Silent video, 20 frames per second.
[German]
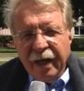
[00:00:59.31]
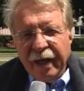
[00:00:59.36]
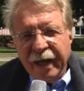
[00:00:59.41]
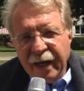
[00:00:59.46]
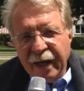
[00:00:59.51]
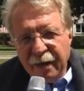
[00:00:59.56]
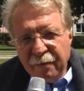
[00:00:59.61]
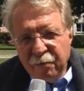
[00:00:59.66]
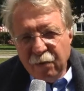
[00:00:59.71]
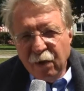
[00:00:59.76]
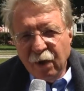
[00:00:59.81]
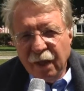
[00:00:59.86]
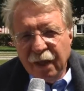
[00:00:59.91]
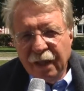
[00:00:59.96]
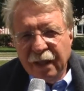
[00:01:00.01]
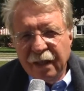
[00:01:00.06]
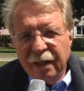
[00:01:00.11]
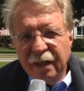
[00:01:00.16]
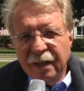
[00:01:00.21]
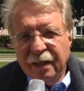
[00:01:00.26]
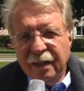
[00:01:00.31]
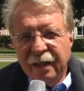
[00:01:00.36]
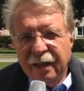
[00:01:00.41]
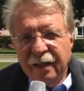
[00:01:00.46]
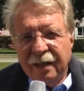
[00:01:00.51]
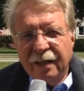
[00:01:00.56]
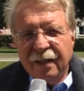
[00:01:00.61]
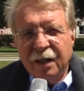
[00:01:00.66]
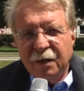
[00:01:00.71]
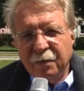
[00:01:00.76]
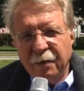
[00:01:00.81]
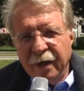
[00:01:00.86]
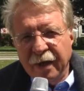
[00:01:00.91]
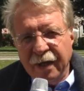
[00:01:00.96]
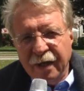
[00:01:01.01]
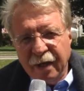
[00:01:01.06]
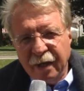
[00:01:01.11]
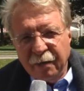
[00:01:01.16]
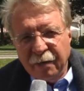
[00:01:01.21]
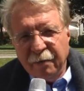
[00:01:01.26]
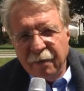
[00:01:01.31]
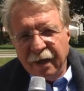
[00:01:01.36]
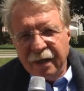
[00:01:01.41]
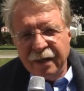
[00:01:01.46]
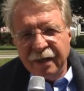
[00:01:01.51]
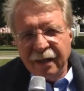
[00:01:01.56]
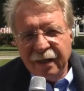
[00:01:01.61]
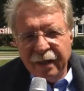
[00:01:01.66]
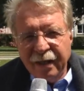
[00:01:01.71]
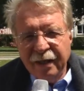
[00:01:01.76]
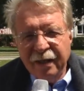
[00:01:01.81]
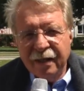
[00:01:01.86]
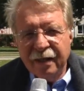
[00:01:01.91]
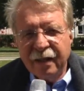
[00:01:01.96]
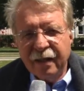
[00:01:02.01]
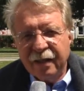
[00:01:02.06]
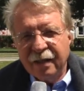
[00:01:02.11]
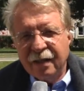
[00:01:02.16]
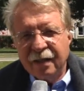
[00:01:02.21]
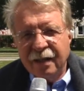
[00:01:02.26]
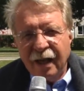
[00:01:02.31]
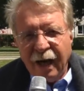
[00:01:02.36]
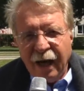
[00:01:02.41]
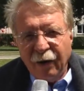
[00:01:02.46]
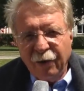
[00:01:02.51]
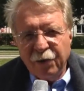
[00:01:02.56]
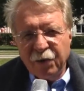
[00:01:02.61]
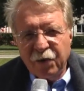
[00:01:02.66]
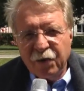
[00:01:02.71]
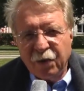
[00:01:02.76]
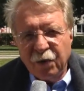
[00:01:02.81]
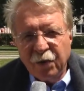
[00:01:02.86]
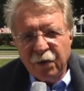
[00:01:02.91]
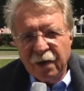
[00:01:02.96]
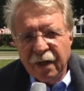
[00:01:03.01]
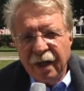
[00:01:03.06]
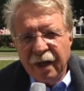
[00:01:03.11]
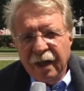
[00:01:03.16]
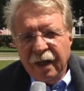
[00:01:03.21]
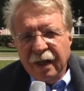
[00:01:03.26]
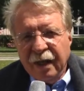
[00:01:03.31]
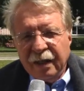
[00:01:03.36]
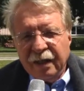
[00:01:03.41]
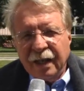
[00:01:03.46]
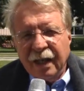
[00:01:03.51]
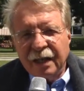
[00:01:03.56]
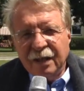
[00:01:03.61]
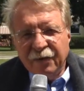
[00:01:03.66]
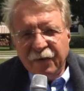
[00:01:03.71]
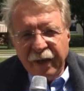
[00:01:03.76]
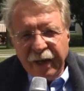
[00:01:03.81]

Er ermöglicht es jetzt, dass man hier mal sich hinsetzt, ausruht, dass